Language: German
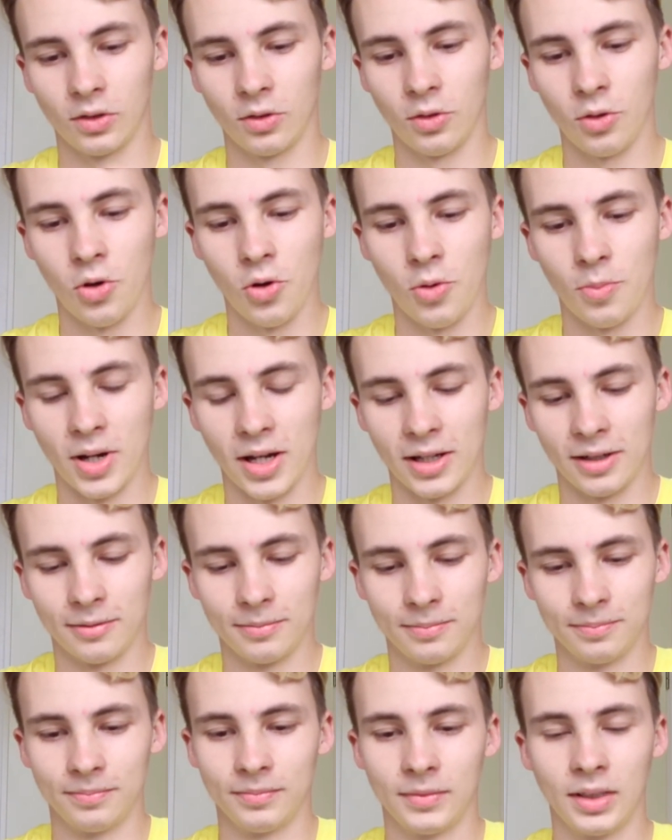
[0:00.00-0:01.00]
Oh Mann.
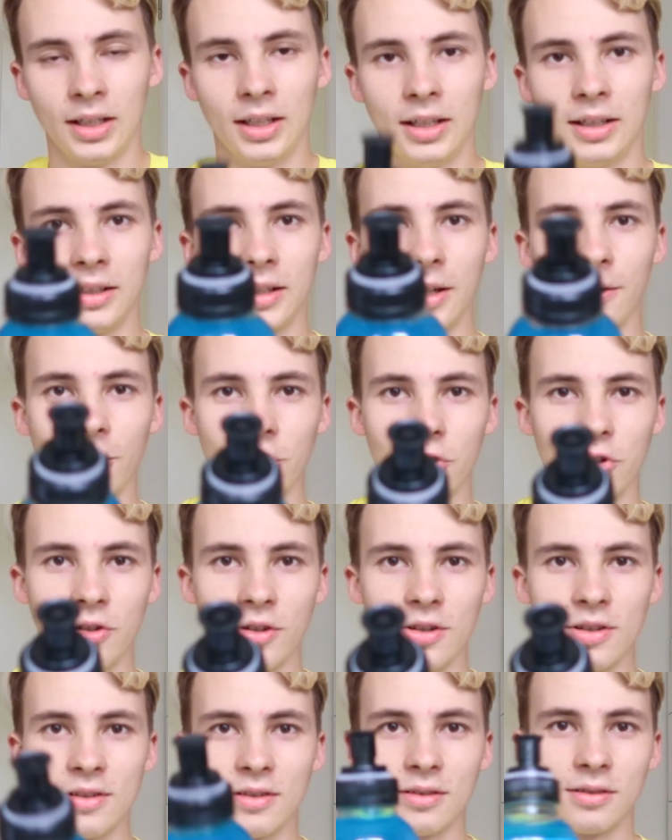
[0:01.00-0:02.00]
Der
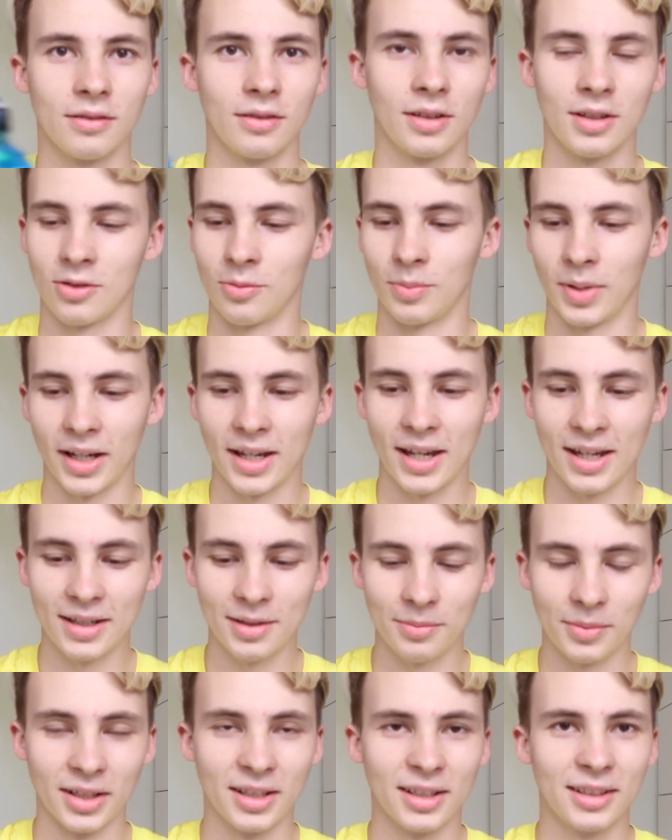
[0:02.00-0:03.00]
Verschluss, also man kennt
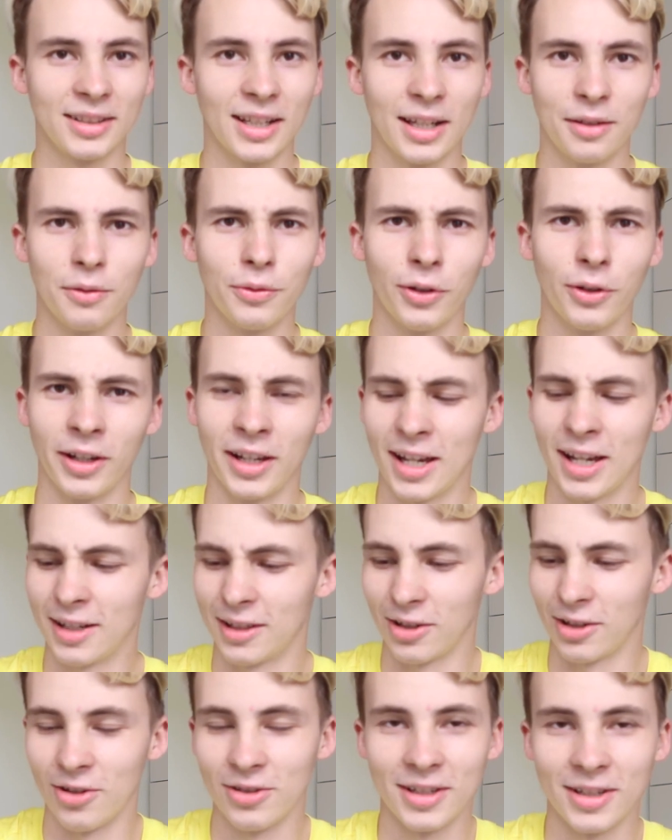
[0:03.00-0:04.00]
ihn, man trinkt da irgendwie voll
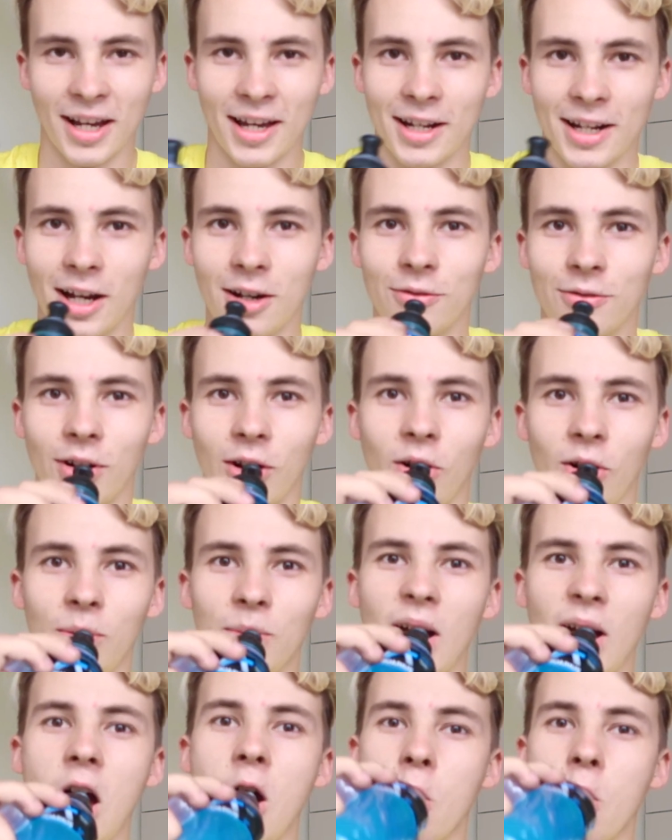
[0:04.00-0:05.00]
gerne draus, keine Ahnung
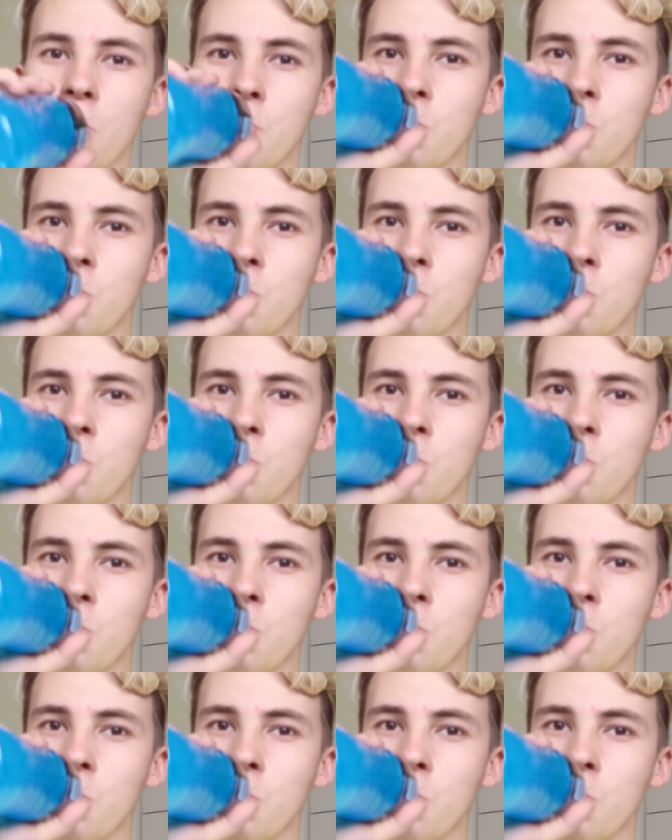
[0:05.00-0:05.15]
warum.